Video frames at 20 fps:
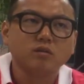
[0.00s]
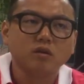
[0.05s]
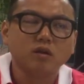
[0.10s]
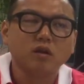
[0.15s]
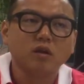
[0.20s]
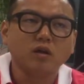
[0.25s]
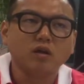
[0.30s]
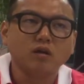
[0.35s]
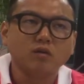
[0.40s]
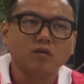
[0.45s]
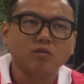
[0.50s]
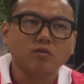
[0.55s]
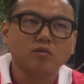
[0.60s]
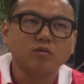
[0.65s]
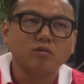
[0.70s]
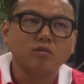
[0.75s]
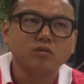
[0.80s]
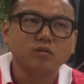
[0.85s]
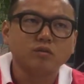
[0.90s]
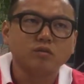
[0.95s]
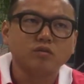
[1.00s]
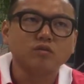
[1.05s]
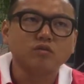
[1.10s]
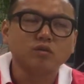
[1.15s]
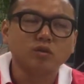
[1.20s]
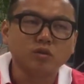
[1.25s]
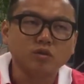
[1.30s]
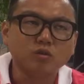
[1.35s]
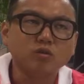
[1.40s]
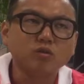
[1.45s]
哎呀，
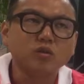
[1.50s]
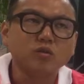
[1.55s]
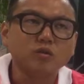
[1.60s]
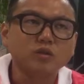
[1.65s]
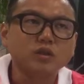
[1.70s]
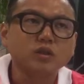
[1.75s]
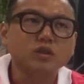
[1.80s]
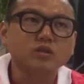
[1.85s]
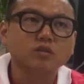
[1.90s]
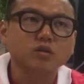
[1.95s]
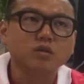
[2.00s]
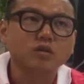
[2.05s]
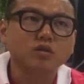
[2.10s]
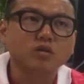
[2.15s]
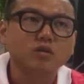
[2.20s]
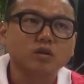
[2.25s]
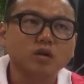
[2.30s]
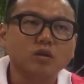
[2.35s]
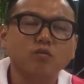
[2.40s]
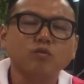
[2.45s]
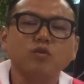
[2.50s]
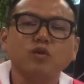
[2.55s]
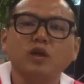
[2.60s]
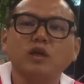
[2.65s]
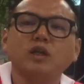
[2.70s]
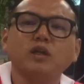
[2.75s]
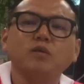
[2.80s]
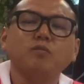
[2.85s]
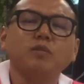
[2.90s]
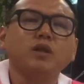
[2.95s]
这很多人会这样子哦，啊，我
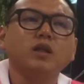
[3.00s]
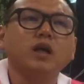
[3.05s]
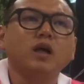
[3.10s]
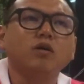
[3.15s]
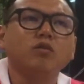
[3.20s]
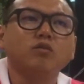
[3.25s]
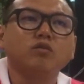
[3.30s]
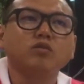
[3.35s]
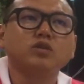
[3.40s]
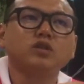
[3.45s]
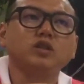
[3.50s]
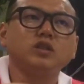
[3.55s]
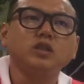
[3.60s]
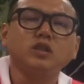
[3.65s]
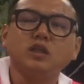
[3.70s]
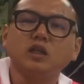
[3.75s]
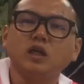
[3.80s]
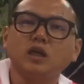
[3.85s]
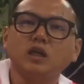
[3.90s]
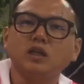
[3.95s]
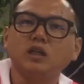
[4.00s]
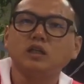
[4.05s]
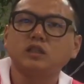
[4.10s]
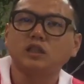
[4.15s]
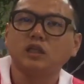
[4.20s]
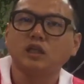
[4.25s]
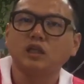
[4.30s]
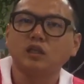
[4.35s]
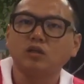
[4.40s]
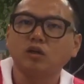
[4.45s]
养你们呐，我拢饲恁呐，恁那
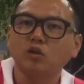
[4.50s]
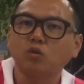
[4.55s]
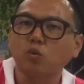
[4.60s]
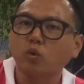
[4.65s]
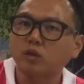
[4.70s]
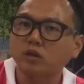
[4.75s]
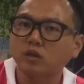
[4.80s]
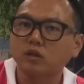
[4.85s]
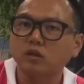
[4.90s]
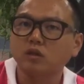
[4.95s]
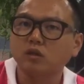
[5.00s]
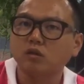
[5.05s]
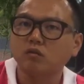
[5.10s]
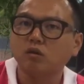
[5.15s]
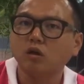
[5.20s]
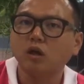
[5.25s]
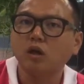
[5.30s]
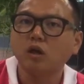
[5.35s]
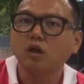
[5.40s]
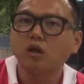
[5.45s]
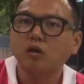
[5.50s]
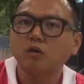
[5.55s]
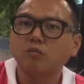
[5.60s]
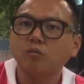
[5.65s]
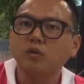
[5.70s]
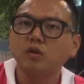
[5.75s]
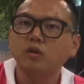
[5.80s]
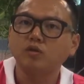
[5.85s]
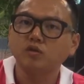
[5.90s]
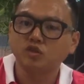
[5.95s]
侪就较大丁着啊，
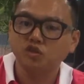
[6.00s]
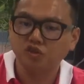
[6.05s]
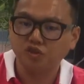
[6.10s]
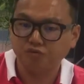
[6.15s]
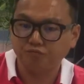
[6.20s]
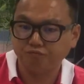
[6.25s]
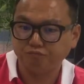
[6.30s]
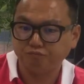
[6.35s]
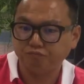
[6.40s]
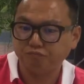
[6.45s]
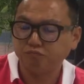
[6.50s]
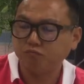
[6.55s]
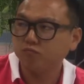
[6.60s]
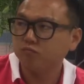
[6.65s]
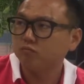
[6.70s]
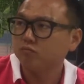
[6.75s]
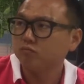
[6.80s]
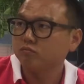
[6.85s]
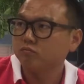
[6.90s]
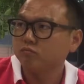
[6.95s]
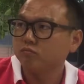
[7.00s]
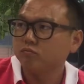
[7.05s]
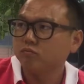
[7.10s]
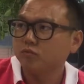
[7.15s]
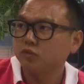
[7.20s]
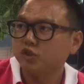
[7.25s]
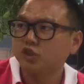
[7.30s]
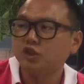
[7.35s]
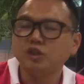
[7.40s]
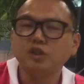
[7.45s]
免闹气，
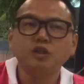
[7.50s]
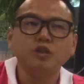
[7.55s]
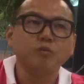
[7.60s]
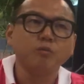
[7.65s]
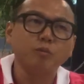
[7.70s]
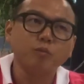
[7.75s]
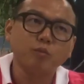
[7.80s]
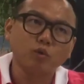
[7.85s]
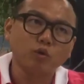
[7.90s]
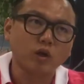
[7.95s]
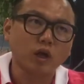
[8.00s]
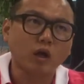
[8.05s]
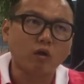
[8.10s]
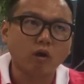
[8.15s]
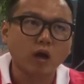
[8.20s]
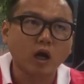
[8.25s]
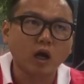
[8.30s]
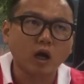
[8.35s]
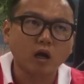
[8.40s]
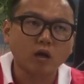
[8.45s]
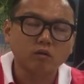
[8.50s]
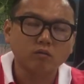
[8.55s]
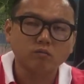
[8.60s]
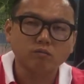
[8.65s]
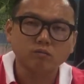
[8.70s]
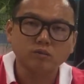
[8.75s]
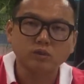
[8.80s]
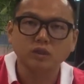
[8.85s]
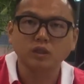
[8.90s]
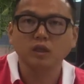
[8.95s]
麒麟都免无教啊，
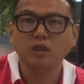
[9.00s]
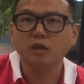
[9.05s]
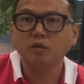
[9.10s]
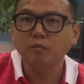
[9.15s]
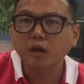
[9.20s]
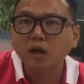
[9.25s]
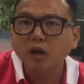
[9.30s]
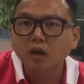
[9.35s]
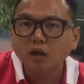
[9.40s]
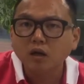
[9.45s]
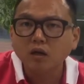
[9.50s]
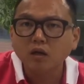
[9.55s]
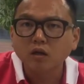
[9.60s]
是安尼吗？